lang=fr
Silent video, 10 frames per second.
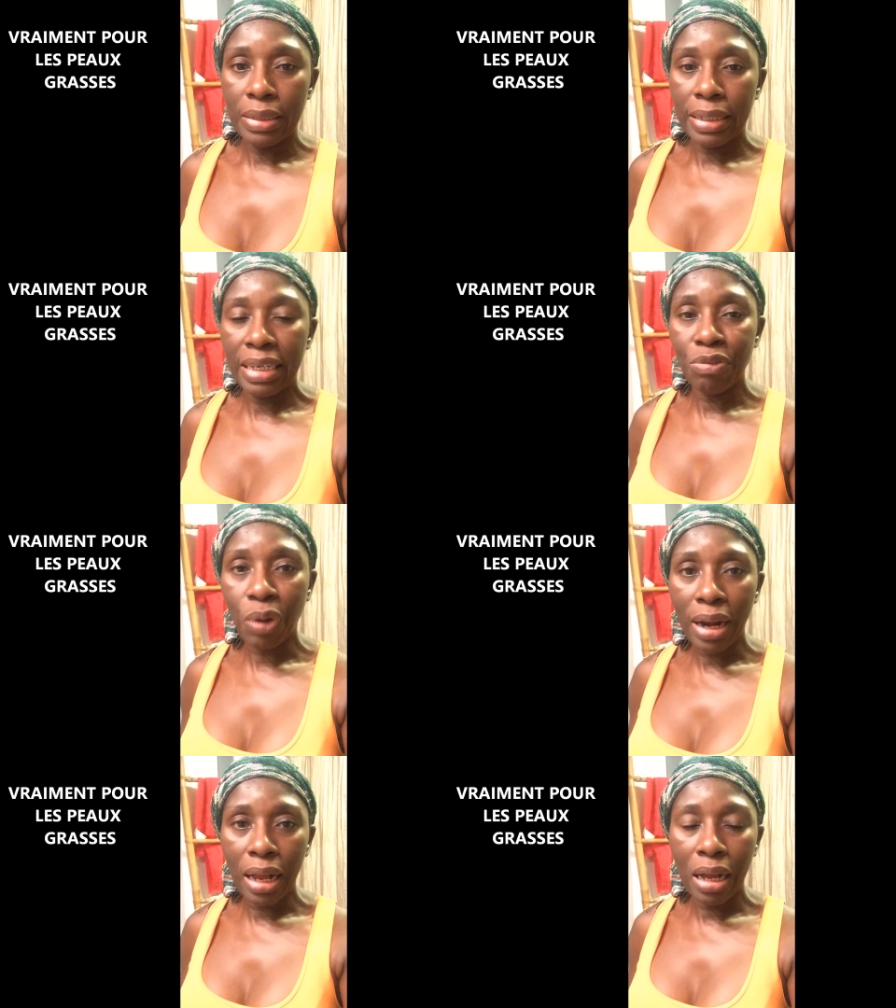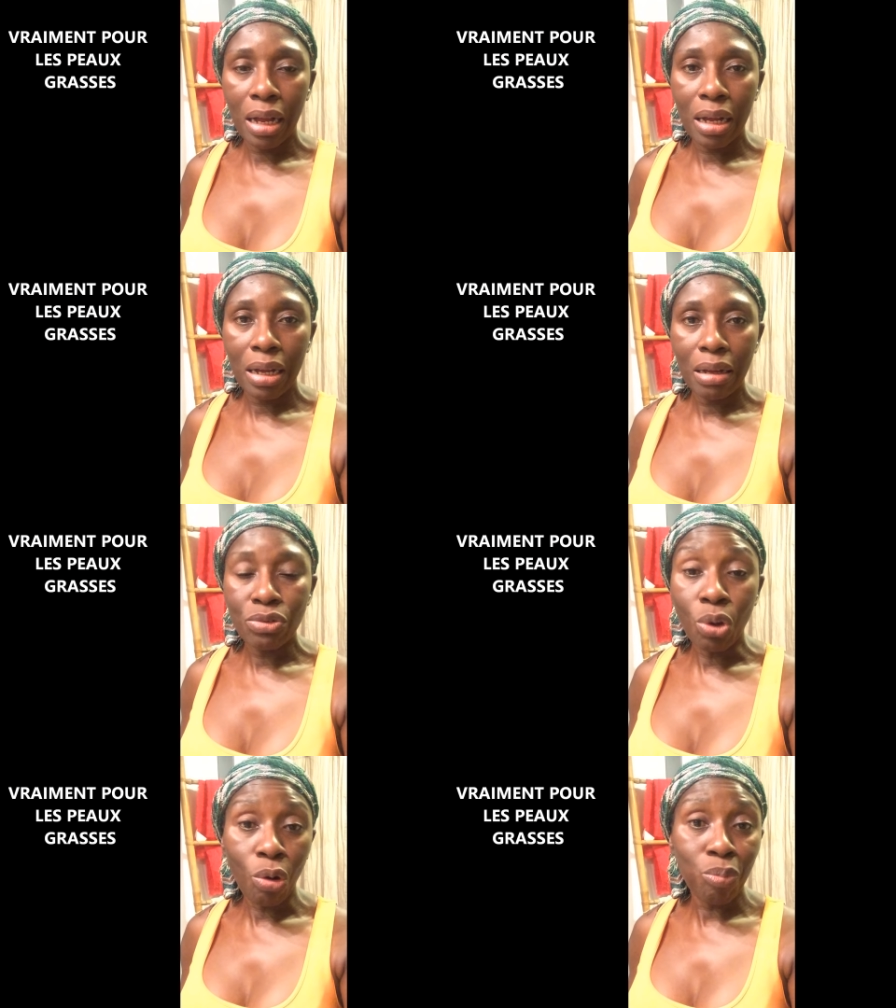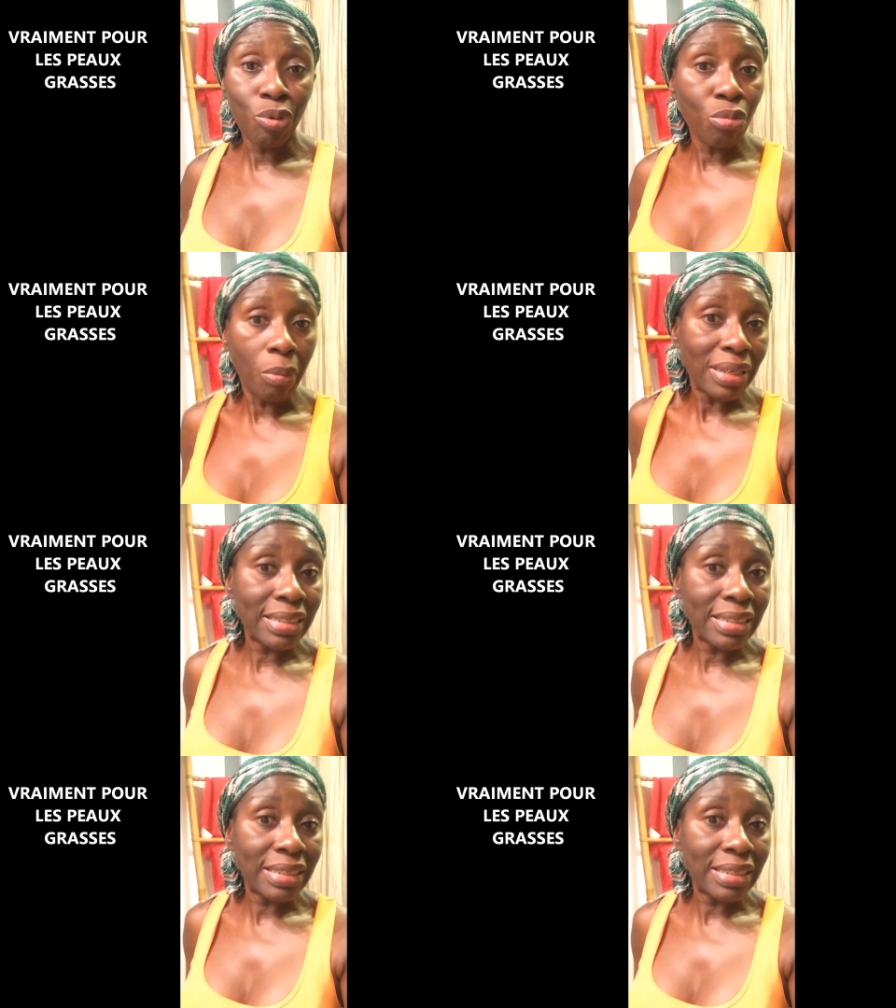Et voilà, donc pour le moment,